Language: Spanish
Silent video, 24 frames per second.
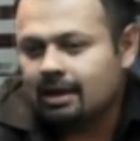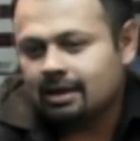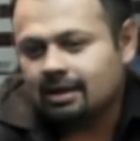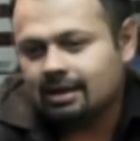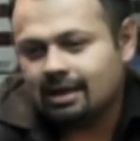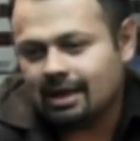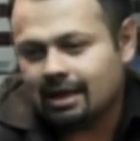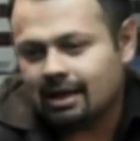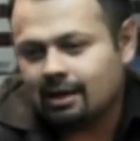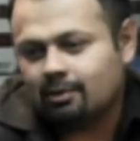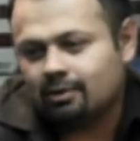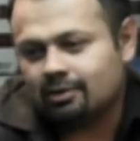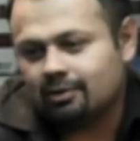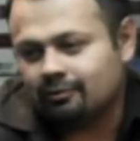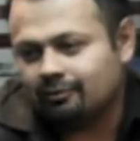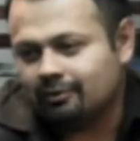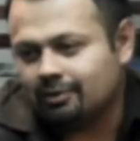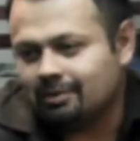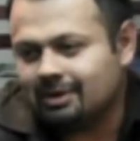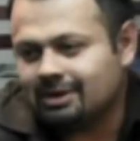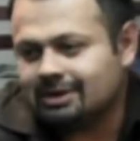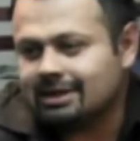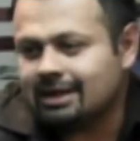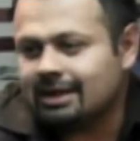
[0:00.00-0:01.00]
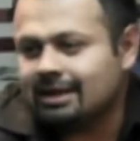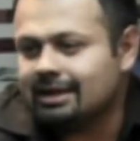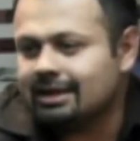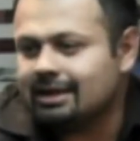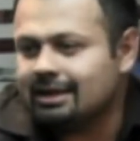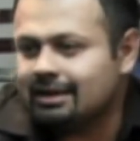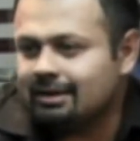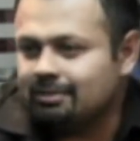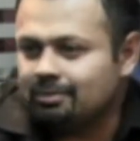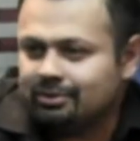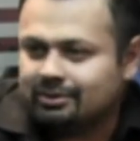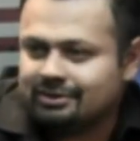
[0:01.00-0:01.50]
Ya cuando fui más
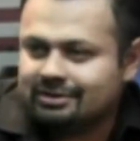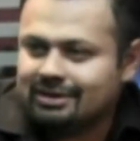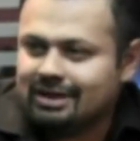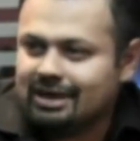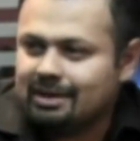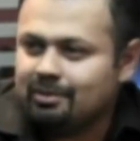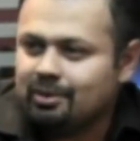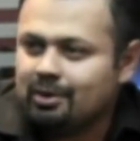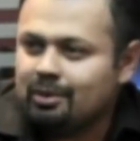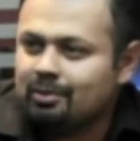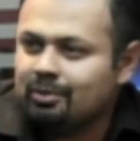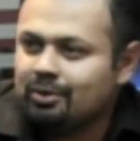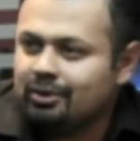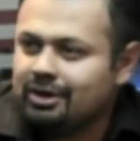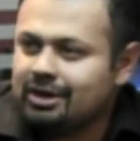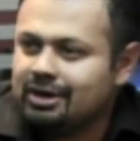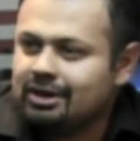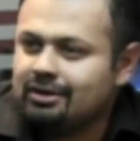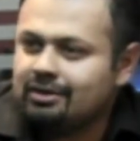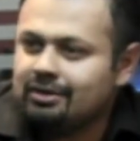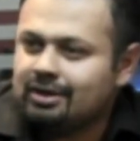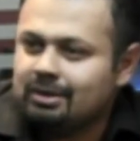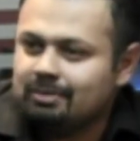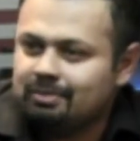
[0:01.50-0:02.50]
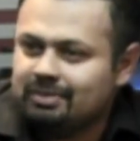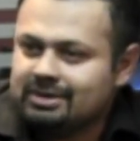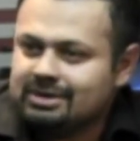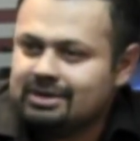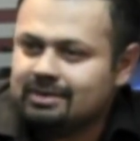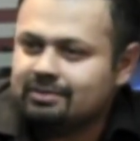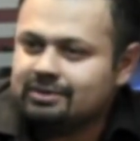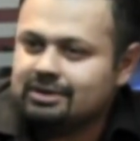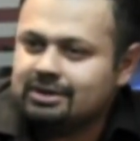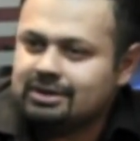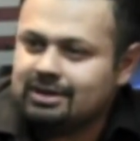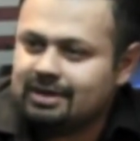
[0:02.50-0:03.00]
grande, pues cambió un poquito y
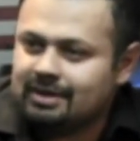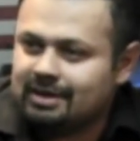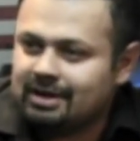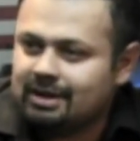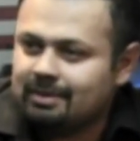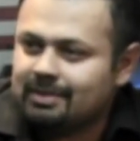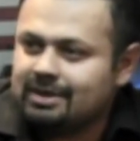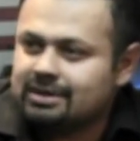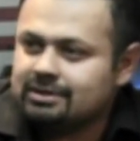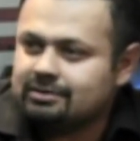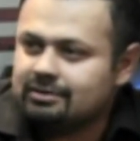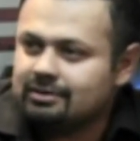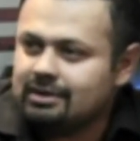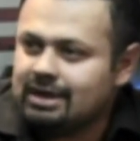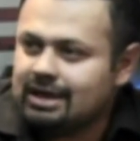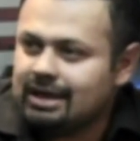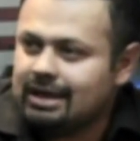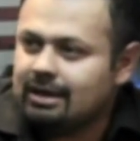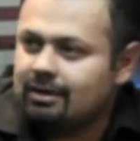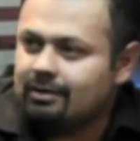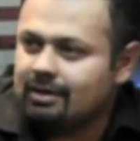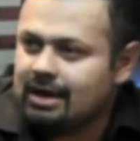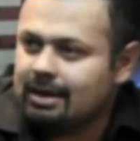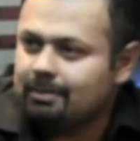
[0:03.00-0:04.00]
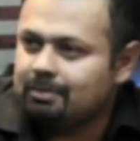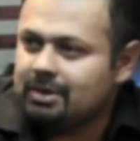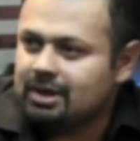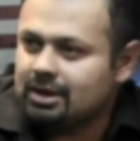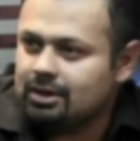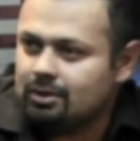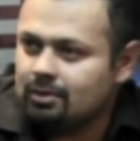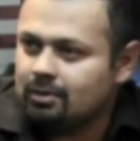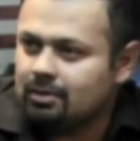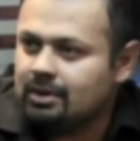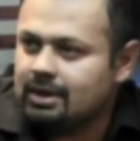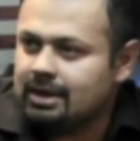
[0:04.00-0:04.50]
empezamos a trabajar más con la, con la
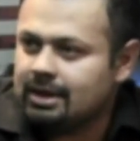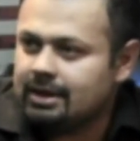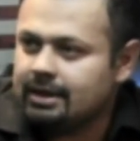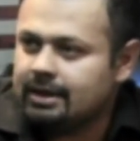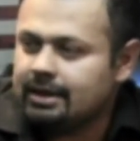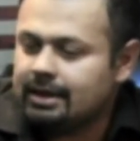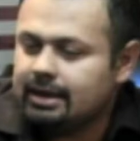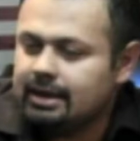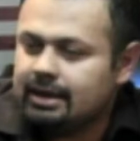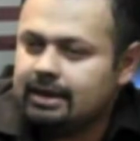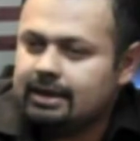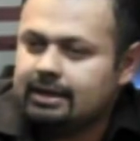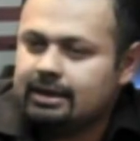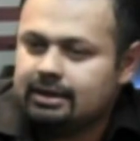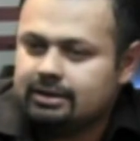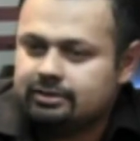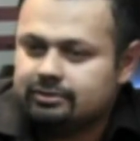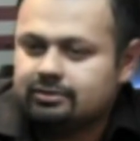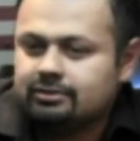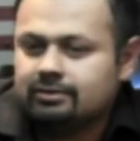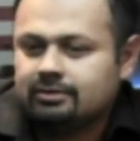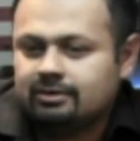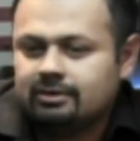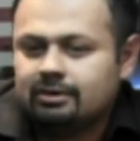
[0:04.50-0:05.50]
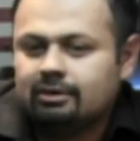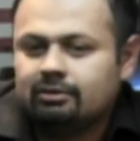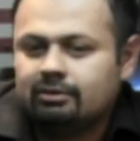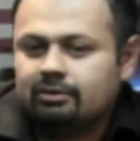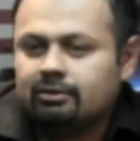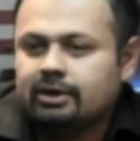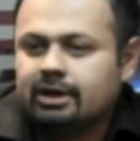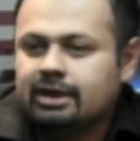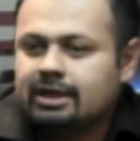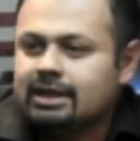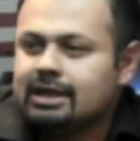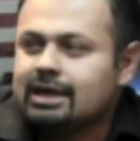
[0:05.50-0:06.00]
pintura. de hecho,
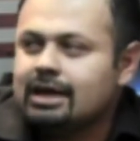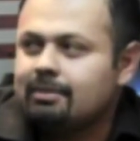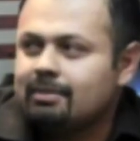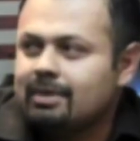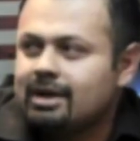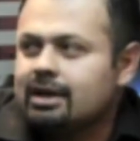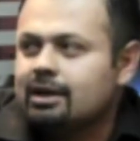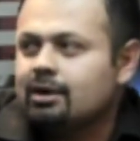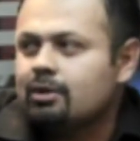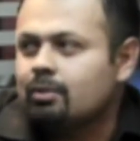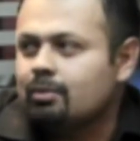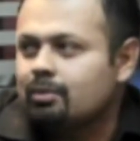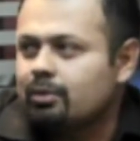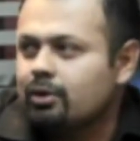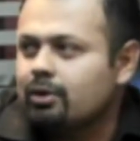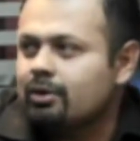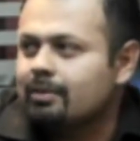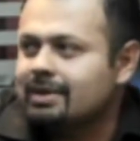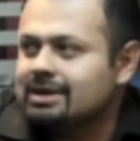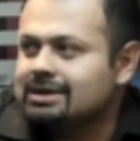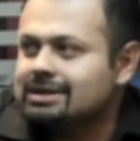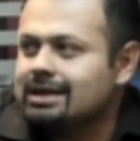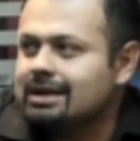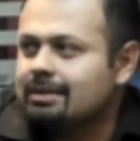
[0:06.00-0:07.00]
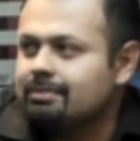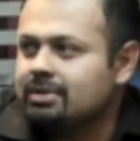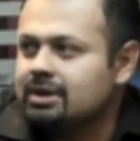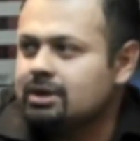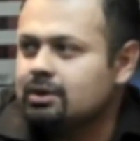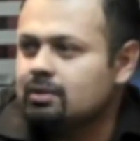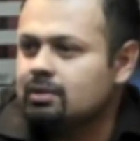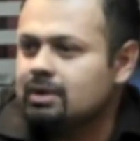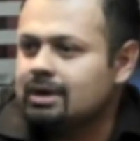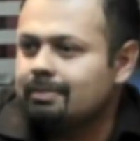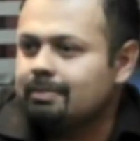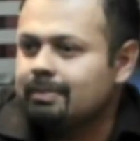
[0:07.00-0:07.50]
hoy en día me dedico un poco más a la
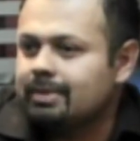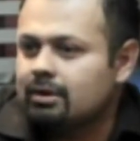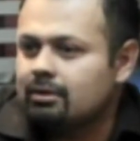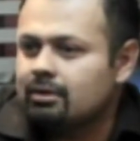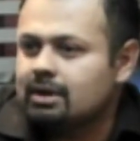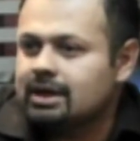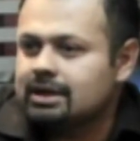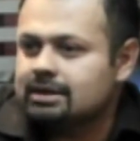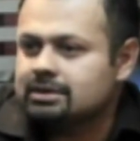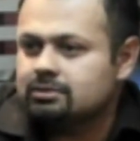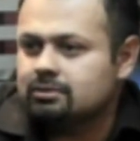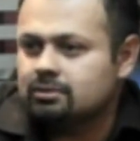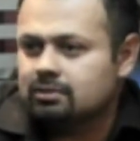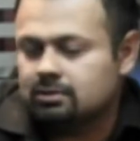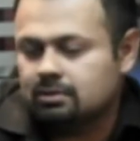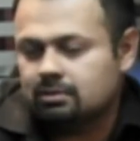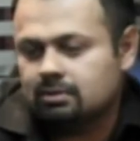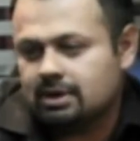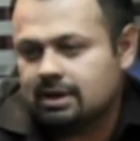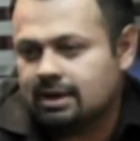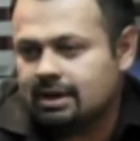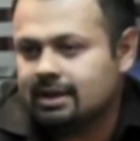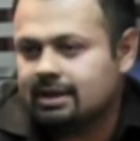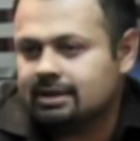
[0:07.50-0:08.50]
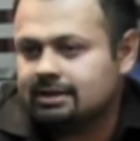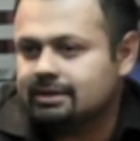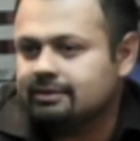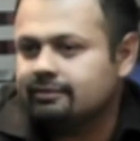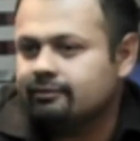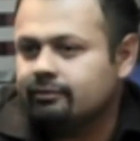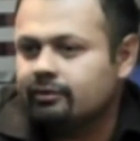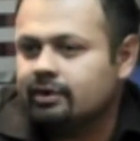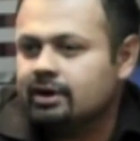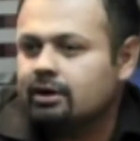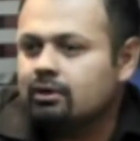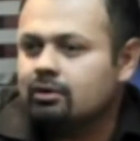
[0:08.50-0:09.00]
pintura, pero la escultura
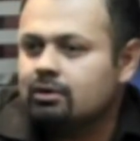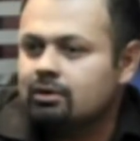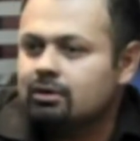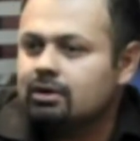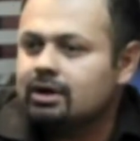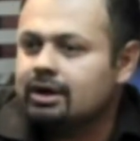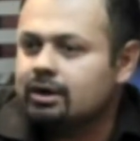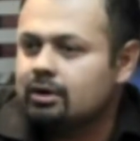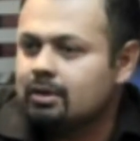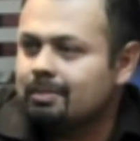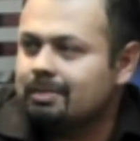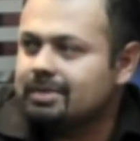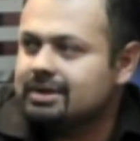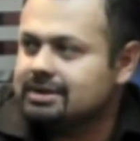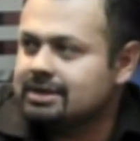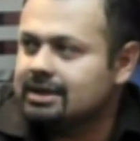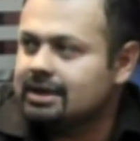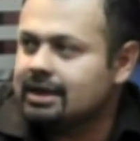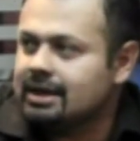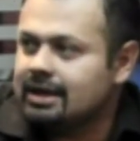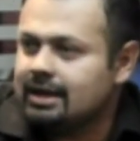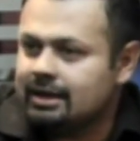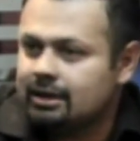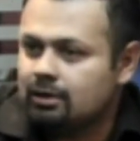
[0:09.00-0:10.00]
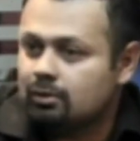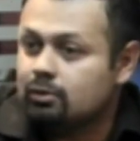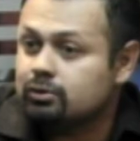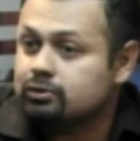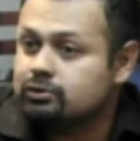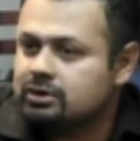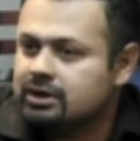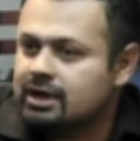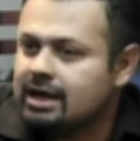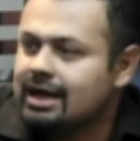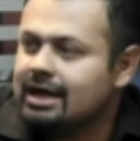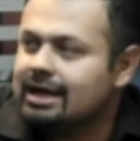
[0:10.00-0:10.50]
fue con lo que yo empecé a
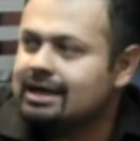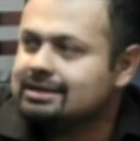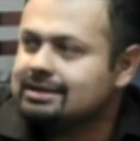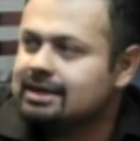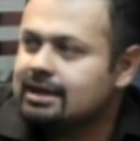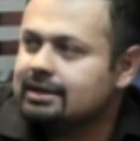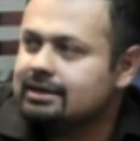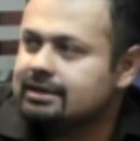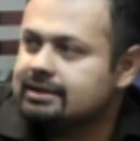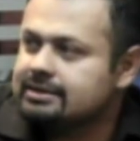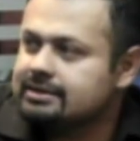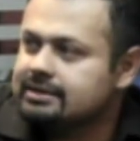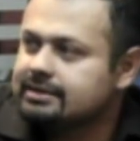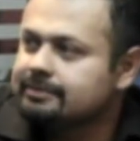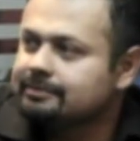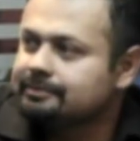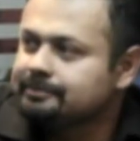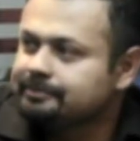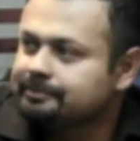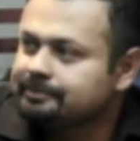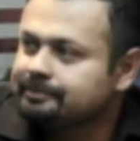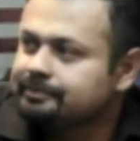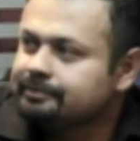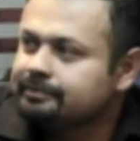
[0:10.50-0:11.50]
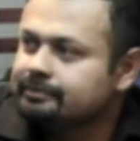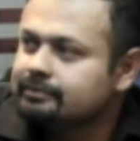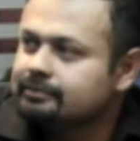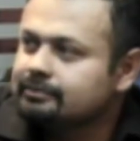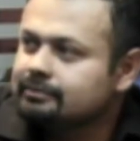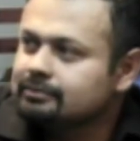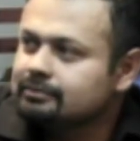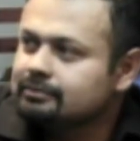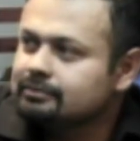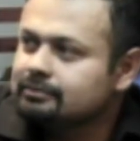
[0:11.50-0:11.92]
incursionar en las artes. ¿Cómo